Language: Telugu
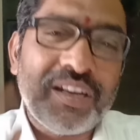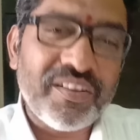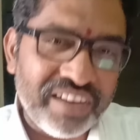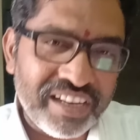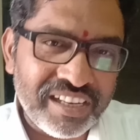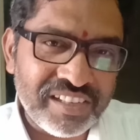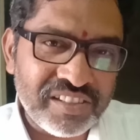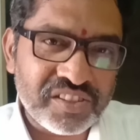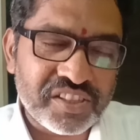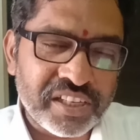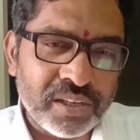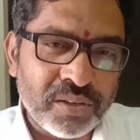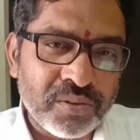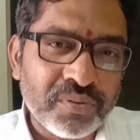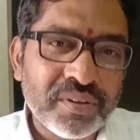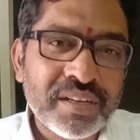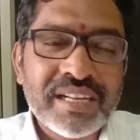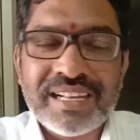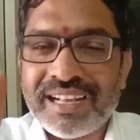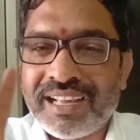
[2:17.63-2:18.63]
వేయించిండు
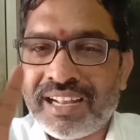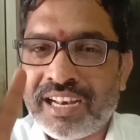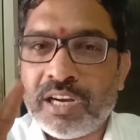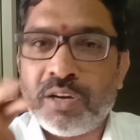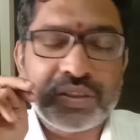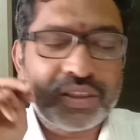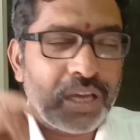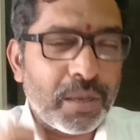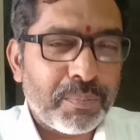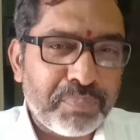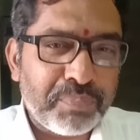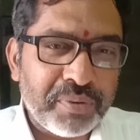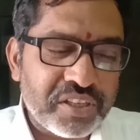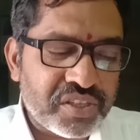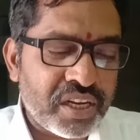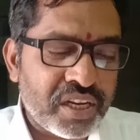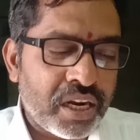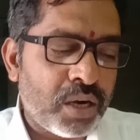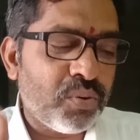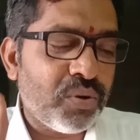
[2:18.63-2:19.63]
రెండు
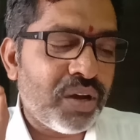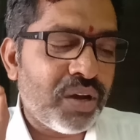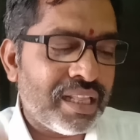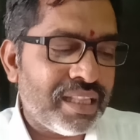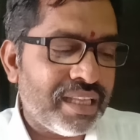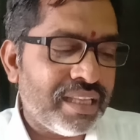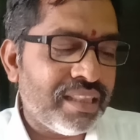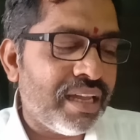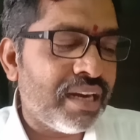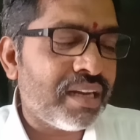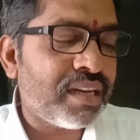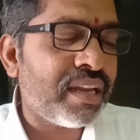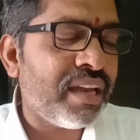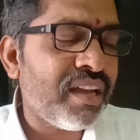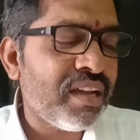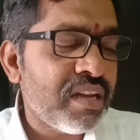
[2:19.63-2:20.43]
తప్పించాడు అదేంటంటే